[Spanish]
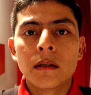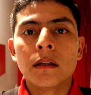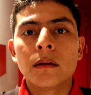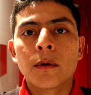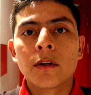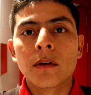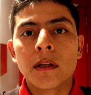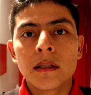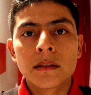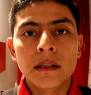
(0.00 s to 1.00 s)
Y bueno,
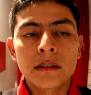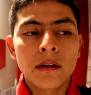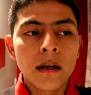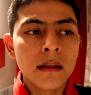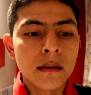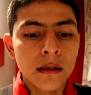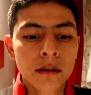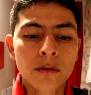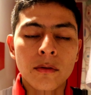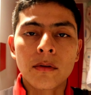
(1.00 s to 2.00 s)
en ese
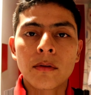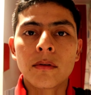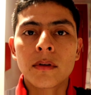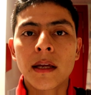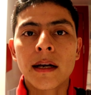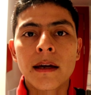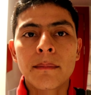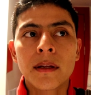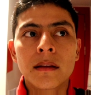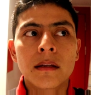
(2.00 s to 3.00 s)
restaurante yo
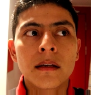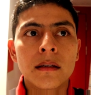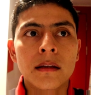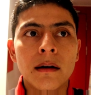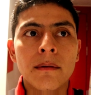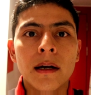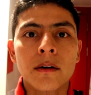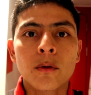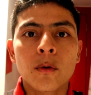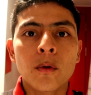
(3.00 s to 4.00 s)
diariamente
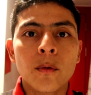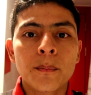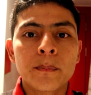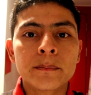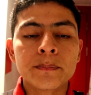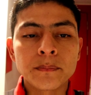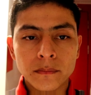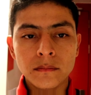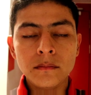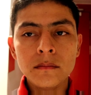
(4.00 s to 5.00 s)
trabajo
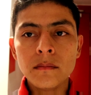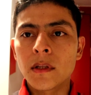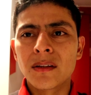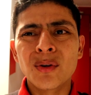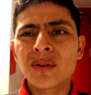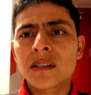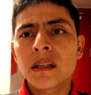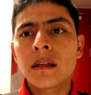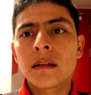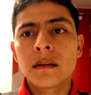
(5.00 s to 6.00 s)

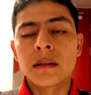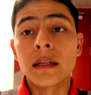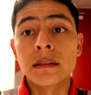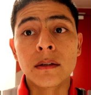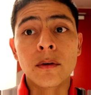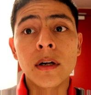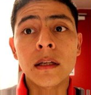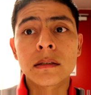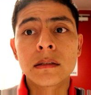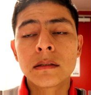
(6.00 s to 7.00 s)
12, 13
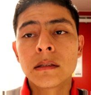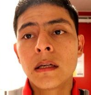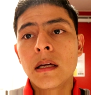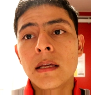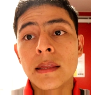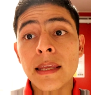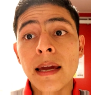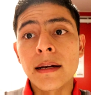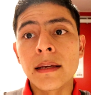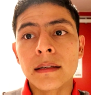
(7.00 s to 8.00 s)
horas
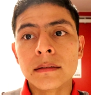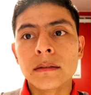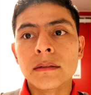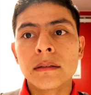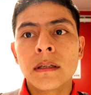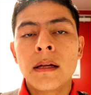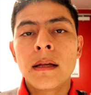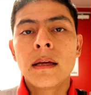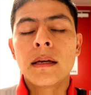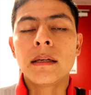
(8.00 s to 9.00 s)
diarias.
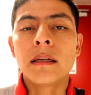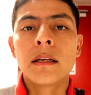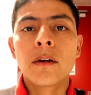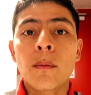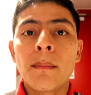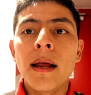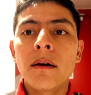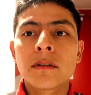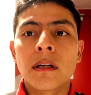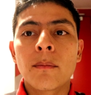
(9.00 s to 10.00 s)
Y lo
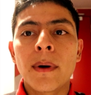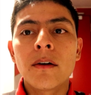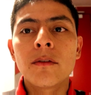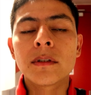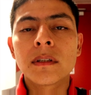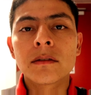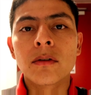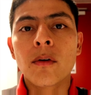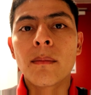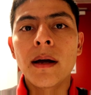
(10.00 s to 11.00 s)
malo, o sea, lo malo no es
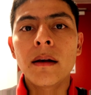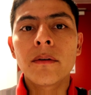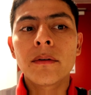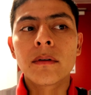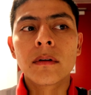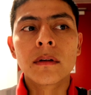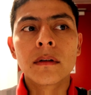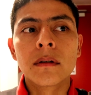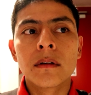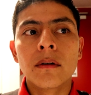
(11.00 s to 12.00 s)
eso, lo malo
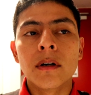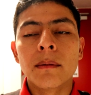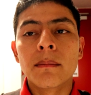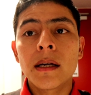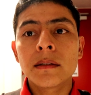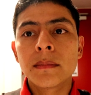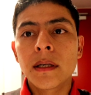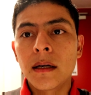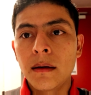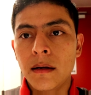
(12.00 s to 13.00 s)
lo que más me
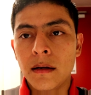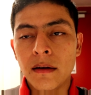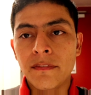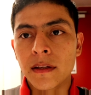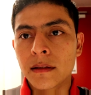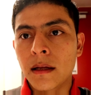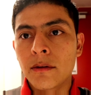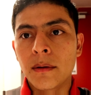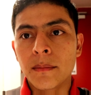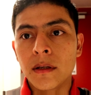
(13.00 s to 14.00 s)
ha
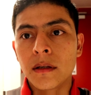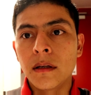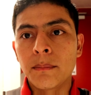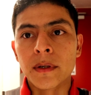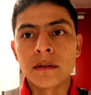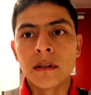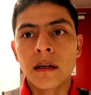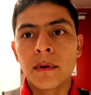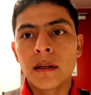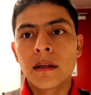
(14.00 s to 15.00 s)
afectado a mí
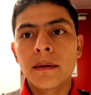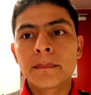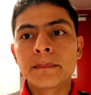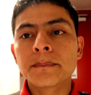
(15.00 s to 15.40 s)
personalmente